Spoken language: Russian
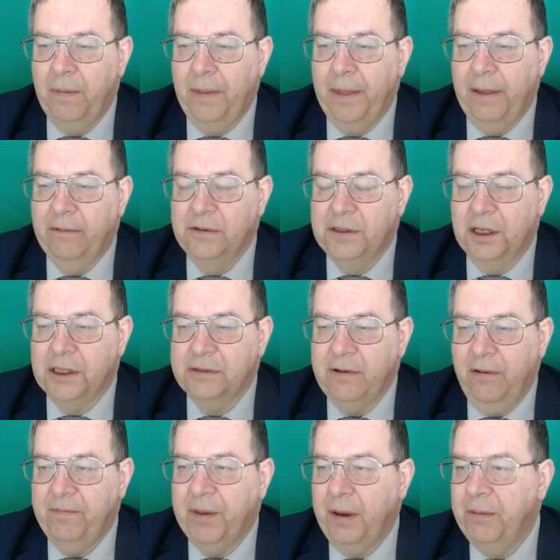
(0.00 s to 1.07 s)

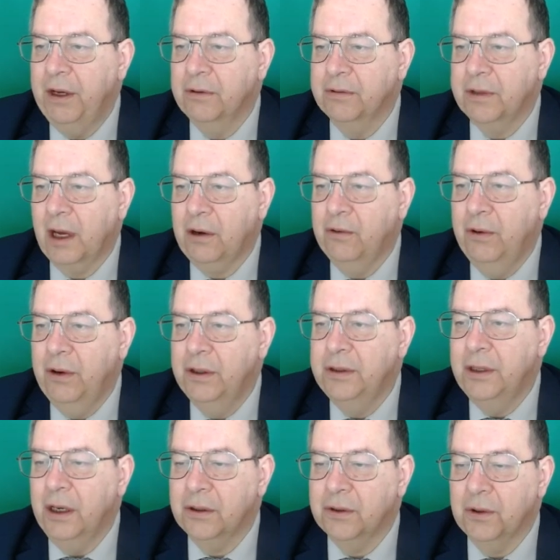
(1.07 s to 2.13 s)
Владислав применил такую
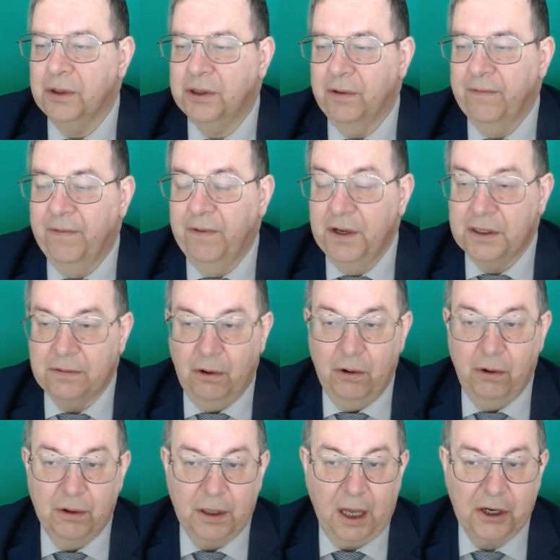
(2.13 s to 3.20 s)
идею. То есть он вызвал
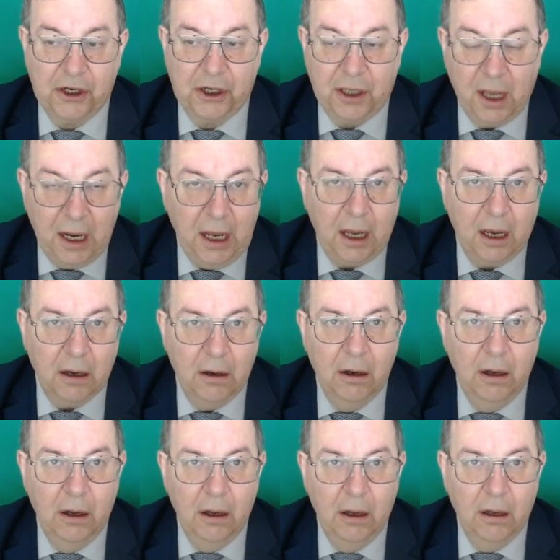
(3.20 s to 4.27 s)
ход H3,
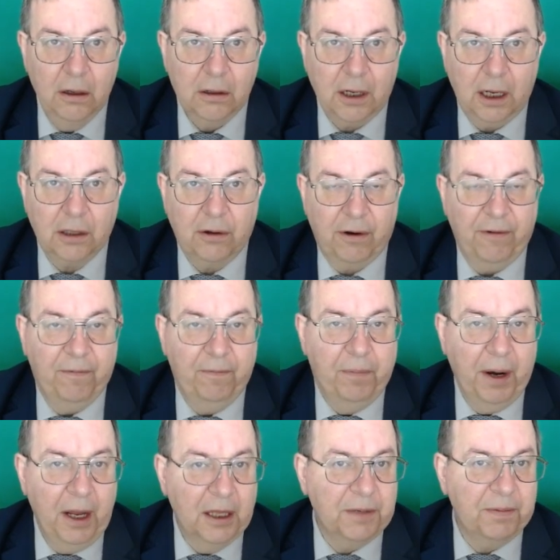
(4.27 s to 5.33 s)
который, в
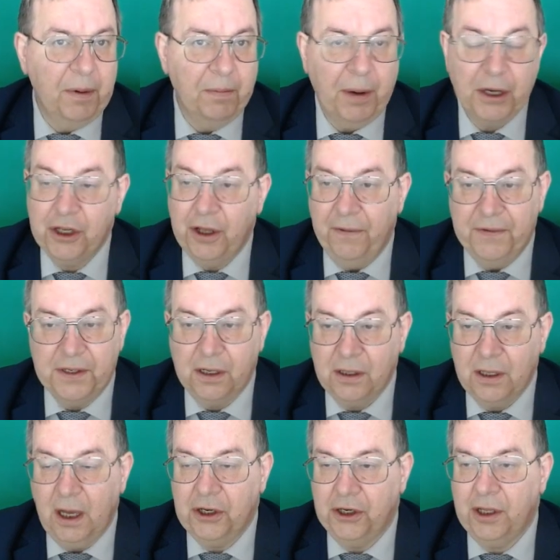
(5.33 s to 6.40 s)
принципе, почти
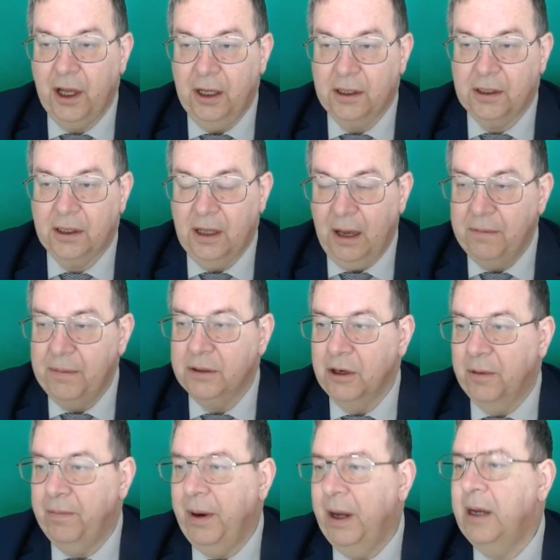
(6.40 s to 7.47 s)
всегда считается для
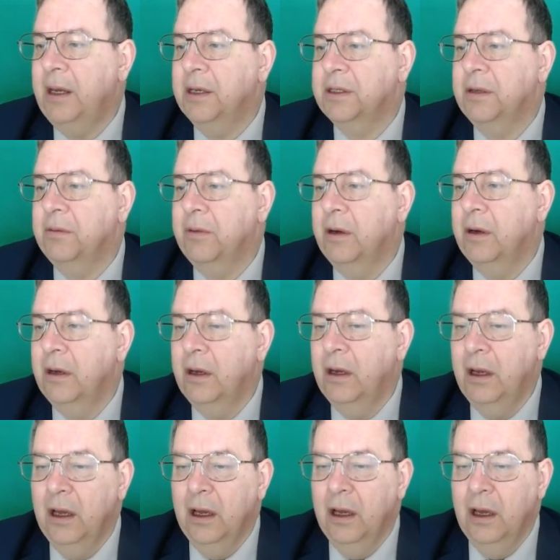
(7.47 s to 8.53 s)
белых полезным.
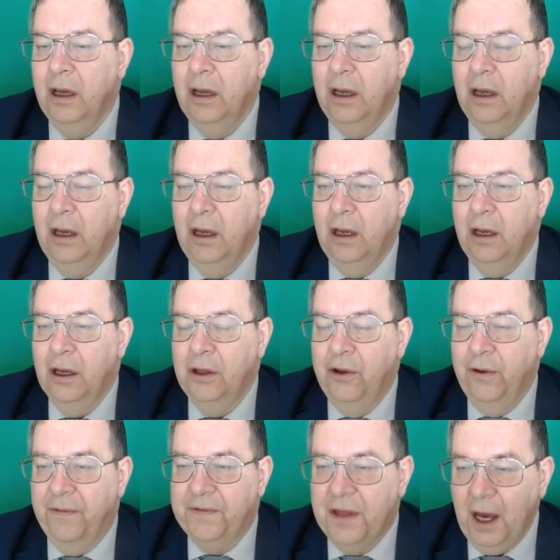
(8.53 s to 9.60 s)
Но
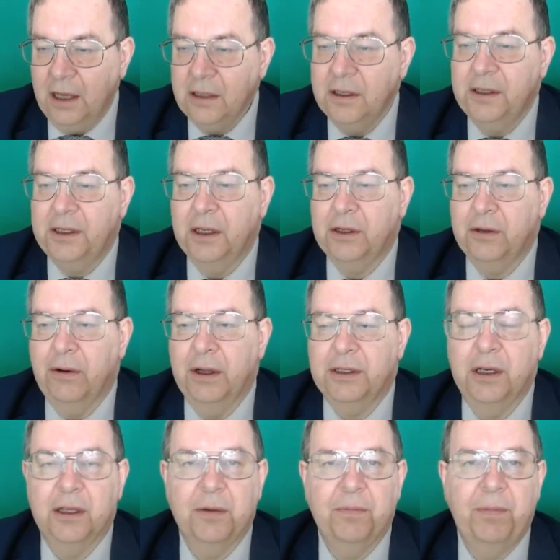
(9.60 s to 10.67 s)
в данной
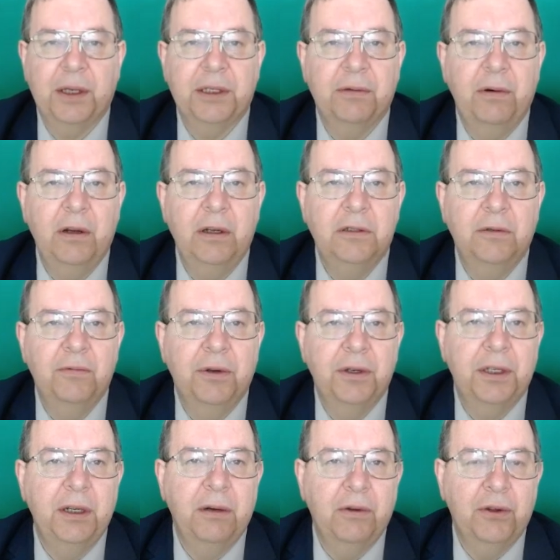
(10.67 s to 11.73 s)
ситуации это позволило ему
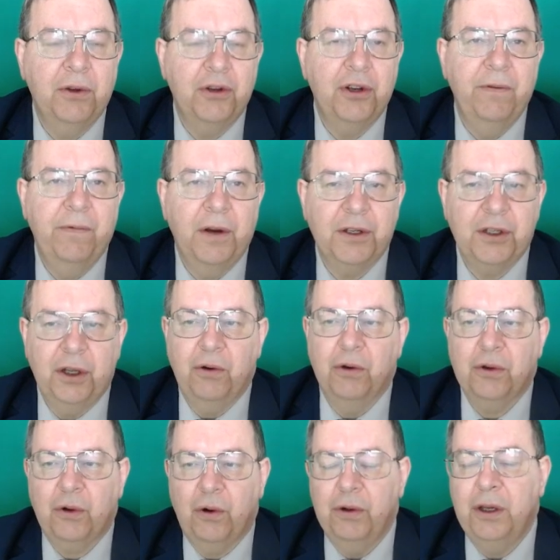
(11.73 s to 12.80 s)
сделать очень важный
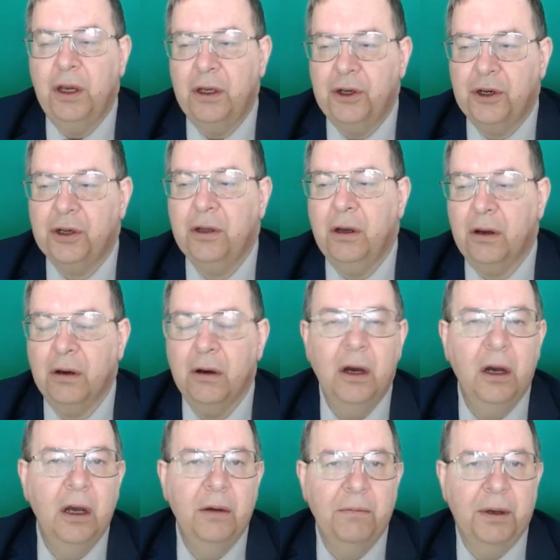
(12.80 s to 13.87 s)
ход конь Е4,
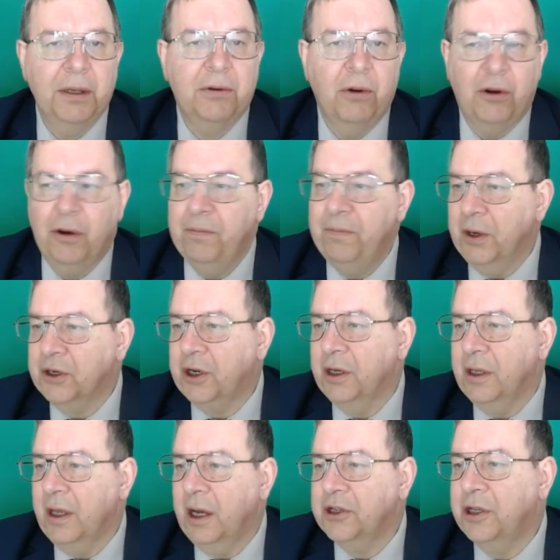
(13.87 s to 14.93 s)
поскольку пешка
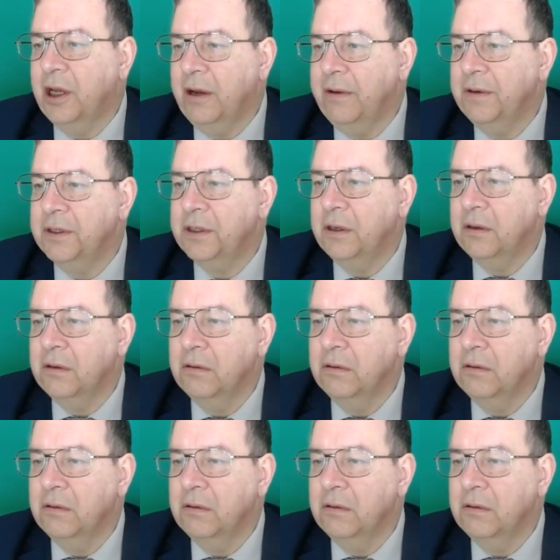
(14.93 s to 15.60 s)
на H3 висит.